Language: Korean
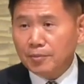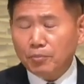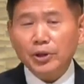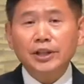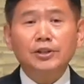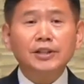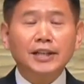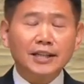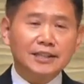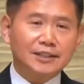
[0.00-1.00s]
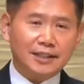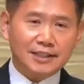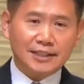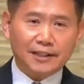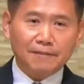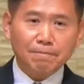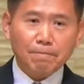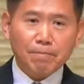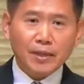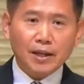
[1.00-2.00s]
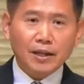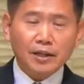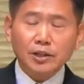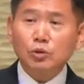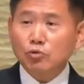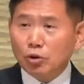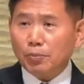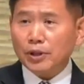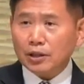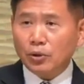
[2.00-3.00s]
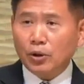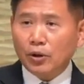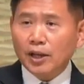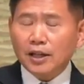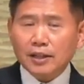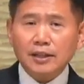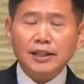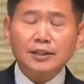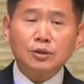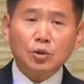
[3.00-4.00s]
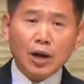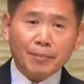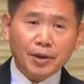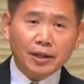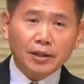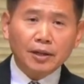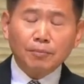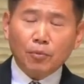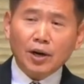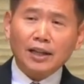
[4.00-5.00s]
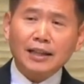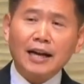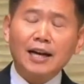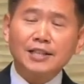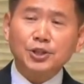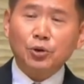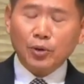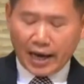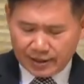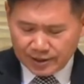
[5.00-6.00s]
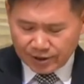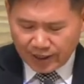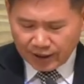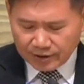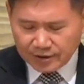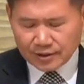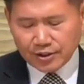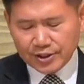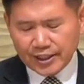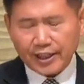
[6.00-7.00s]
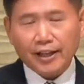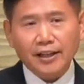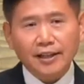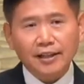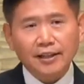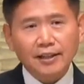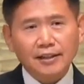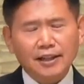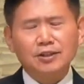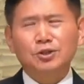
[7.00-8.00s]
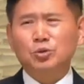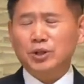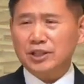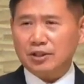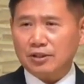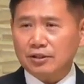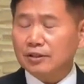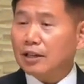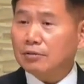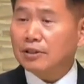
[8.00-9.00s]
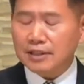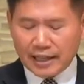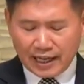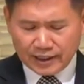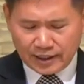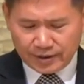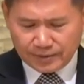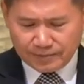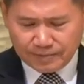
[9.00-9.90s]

뭐 이런 게 있어야지. 그리고 무엇보다도 그렇게 듣고 나면 뭔가 달라지려고 애를 써야 듣는 거지 그냥 듣고 있어 그런다고 듣는 게 아니에요.